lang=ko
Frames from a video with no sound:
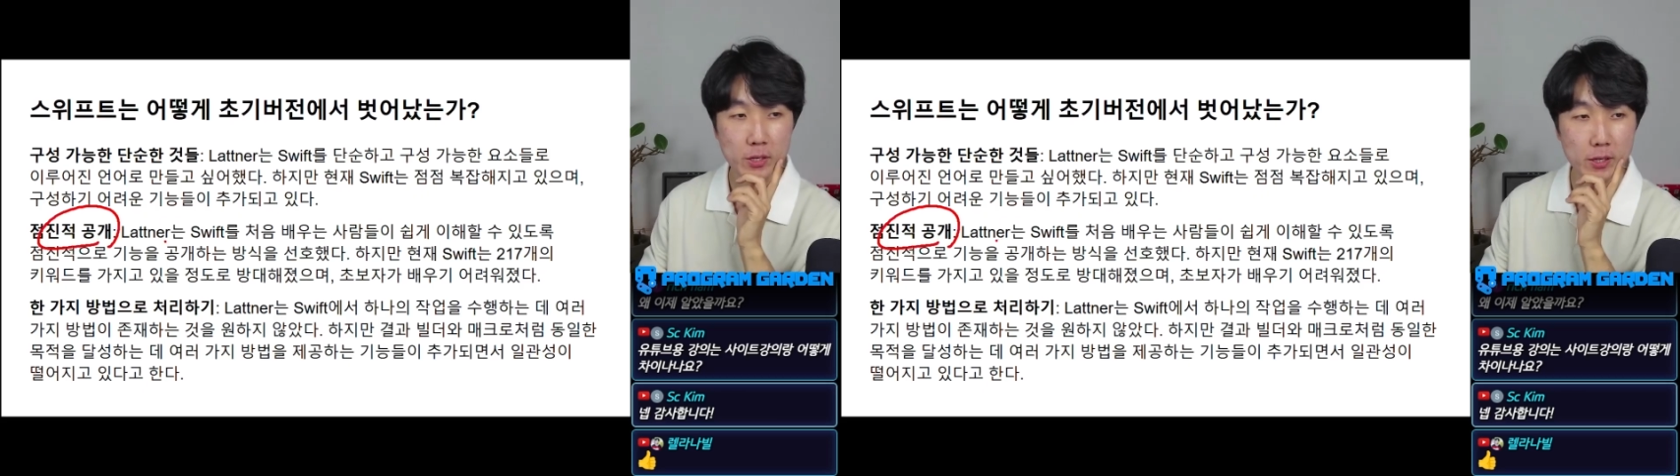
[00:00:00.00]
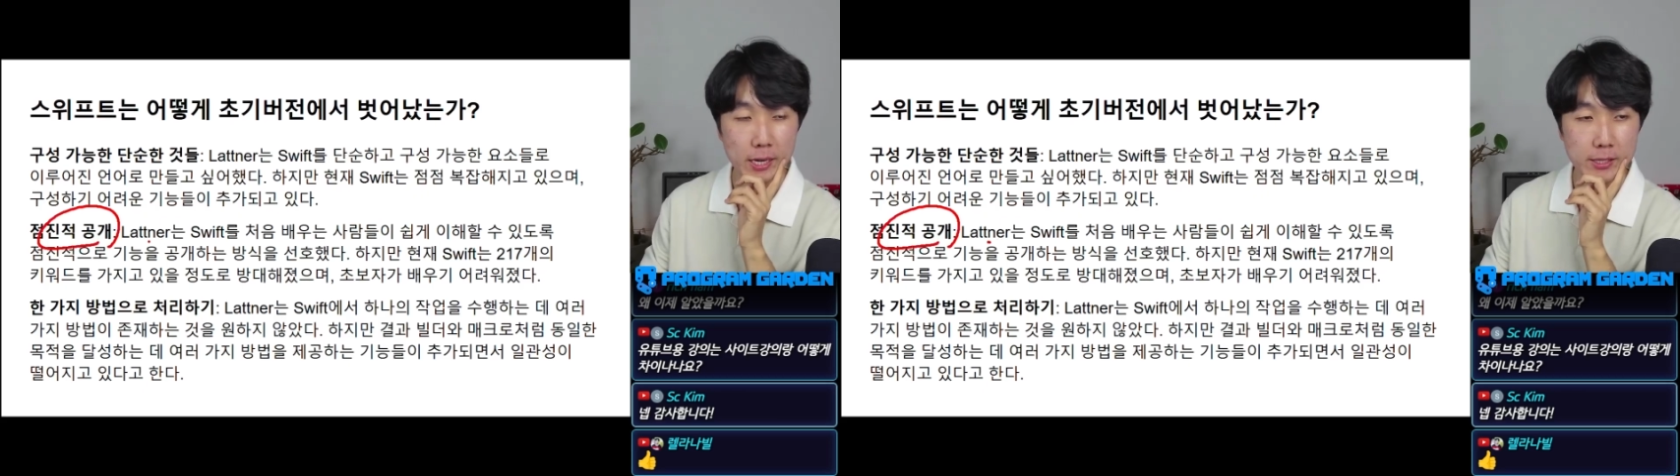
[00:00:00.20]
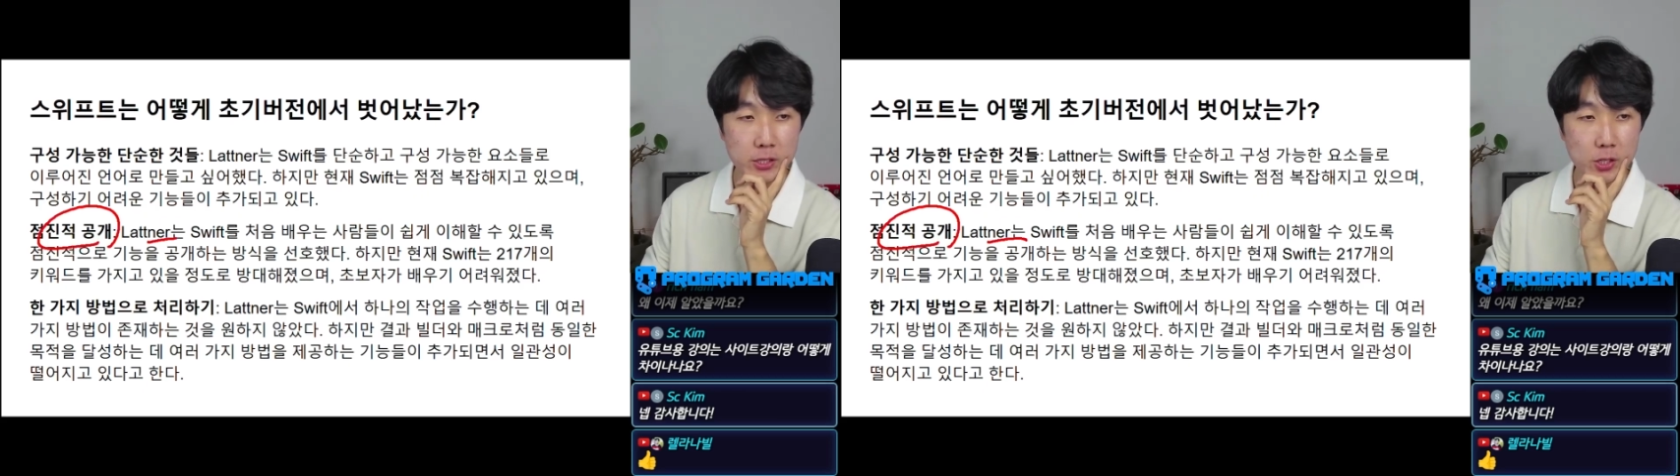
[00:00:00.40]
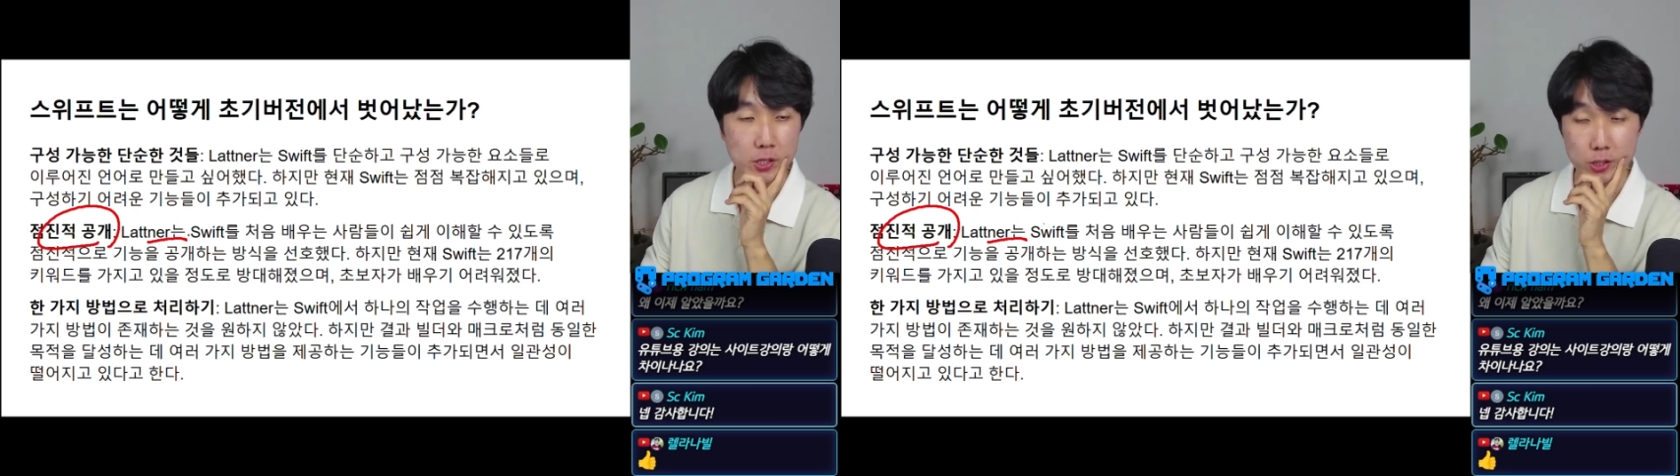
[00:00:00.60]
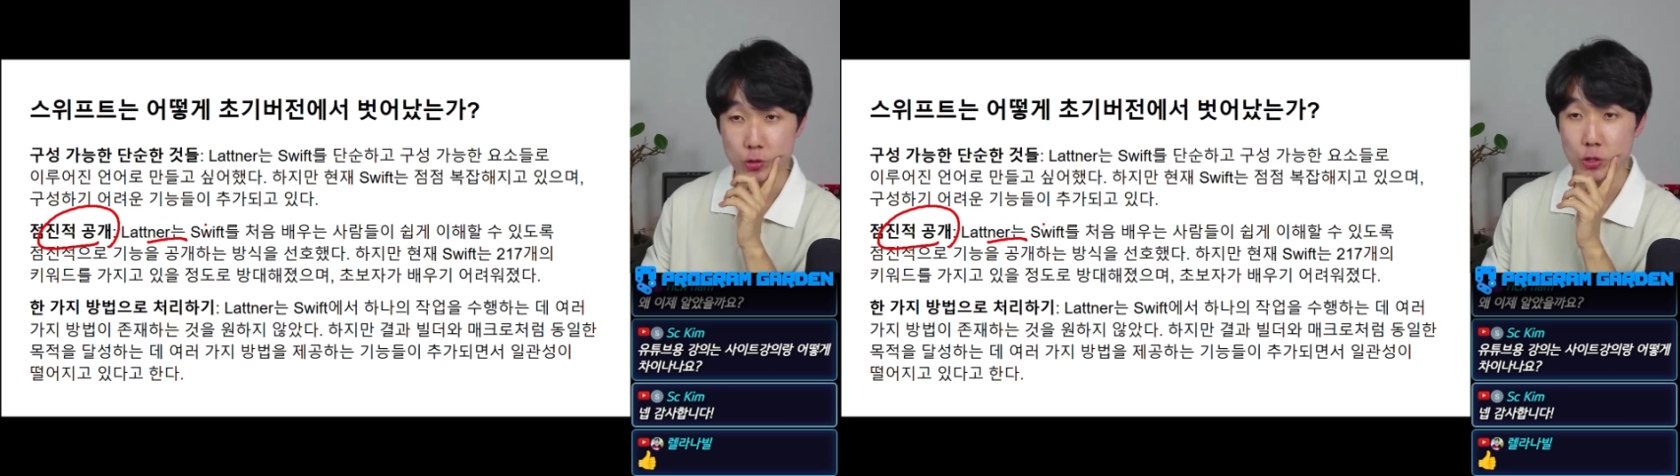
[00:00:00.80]
라트너,
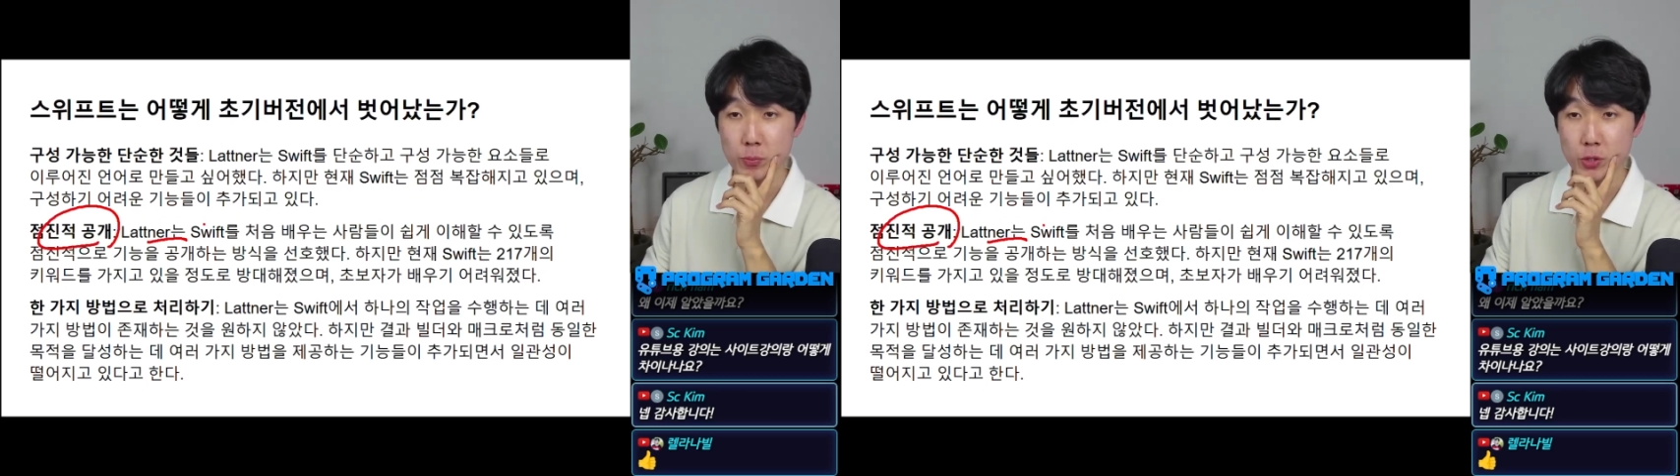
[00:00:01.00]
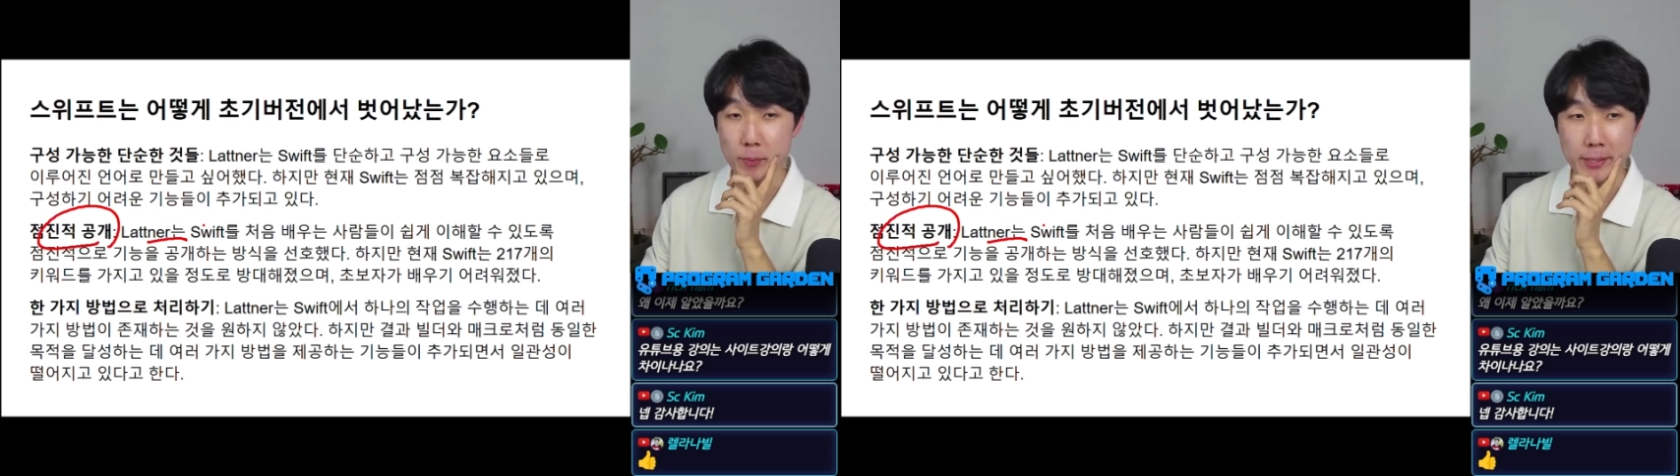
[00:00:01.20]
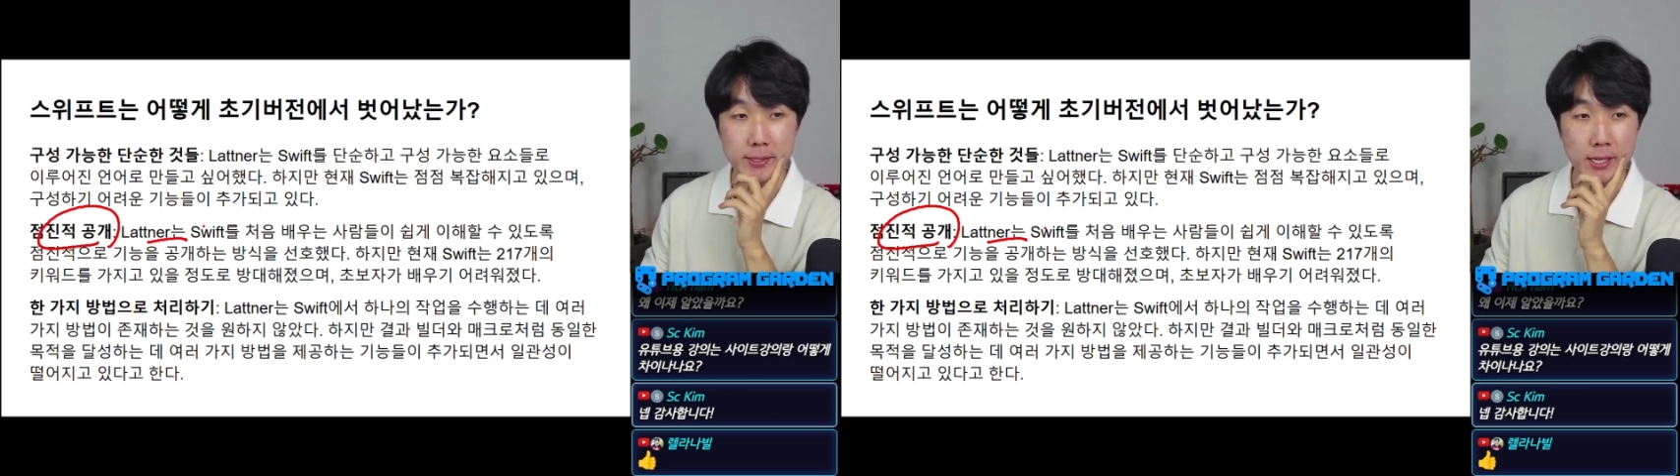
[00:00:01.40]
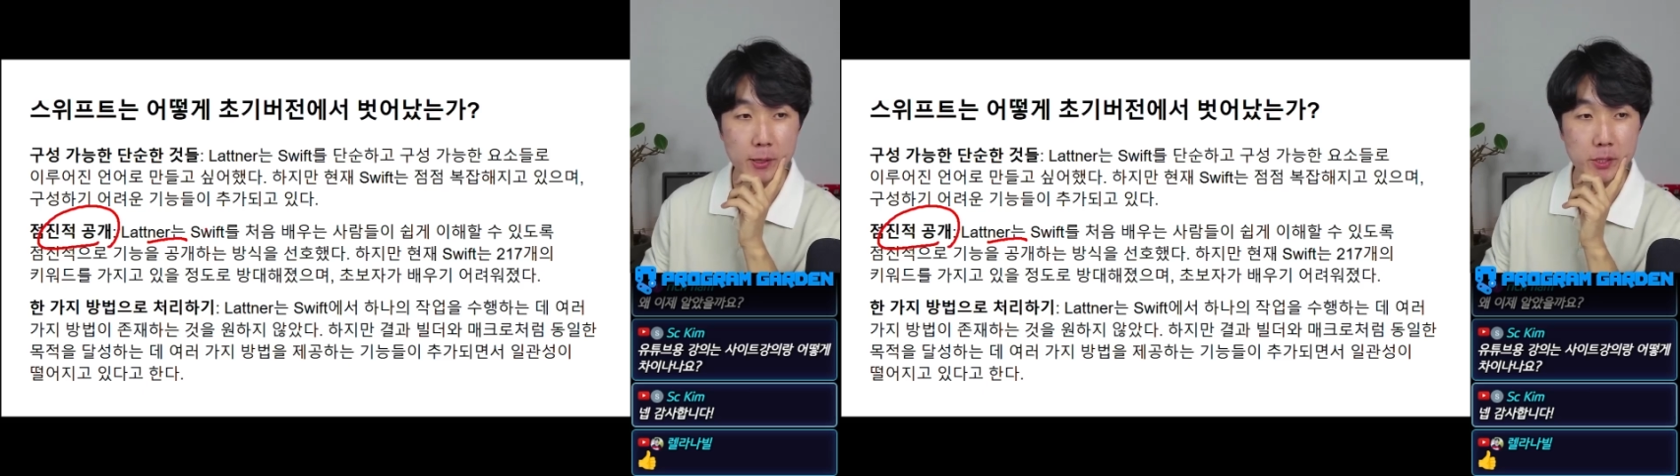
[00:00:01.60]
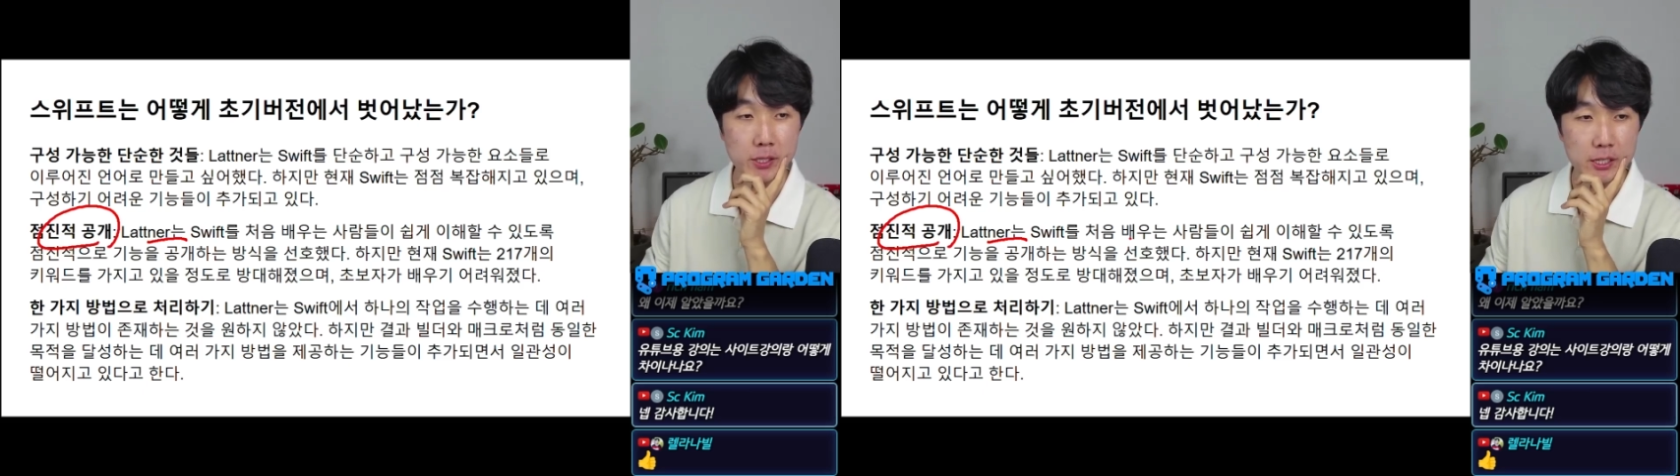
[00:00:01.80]
스위프트 만든
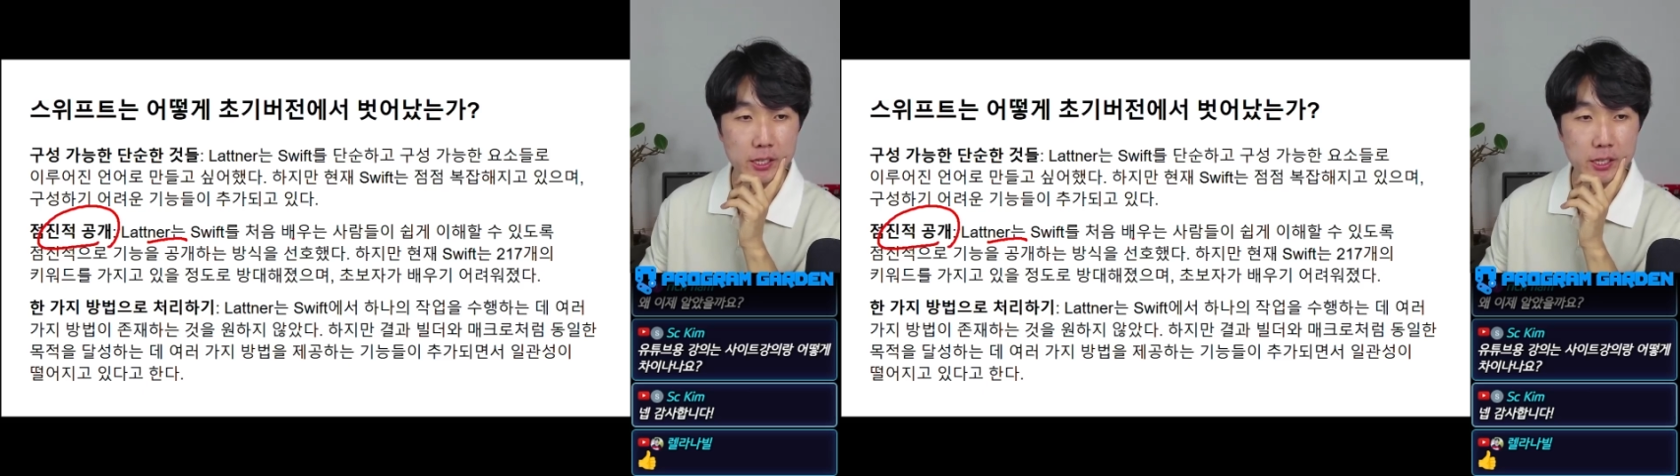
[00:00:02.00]
사람은